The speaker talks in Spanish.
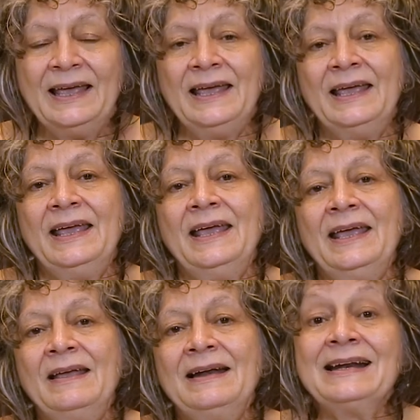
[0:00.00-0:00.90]

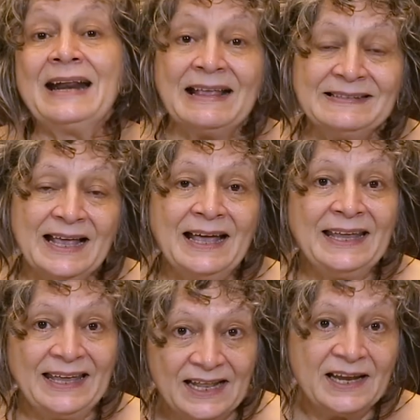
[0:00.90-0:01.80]
eh, Raza,
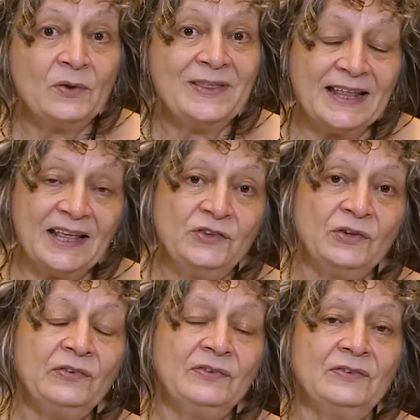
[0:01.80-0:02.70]
Género y
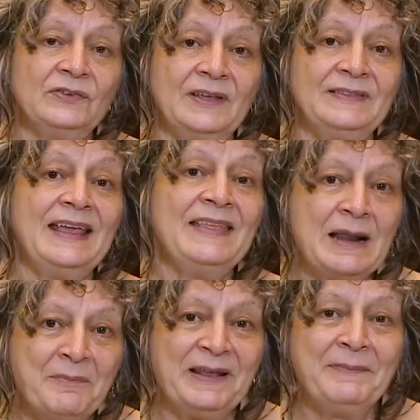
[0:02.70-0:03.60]
Derechos desde
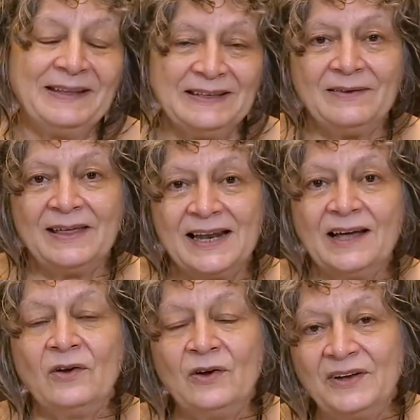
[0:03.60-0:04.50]
la perspectiva de
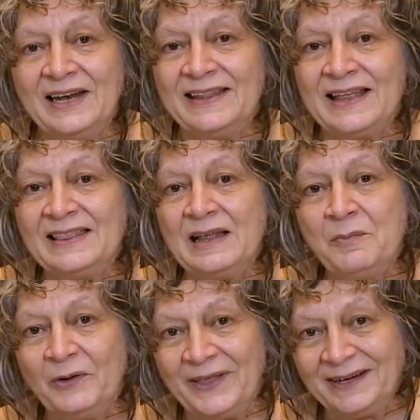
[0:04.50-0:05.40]
la colonialidad del
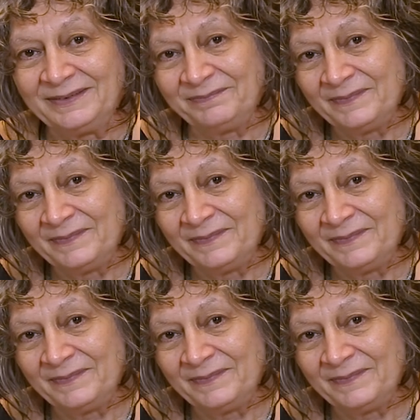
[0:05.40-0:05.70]
poder.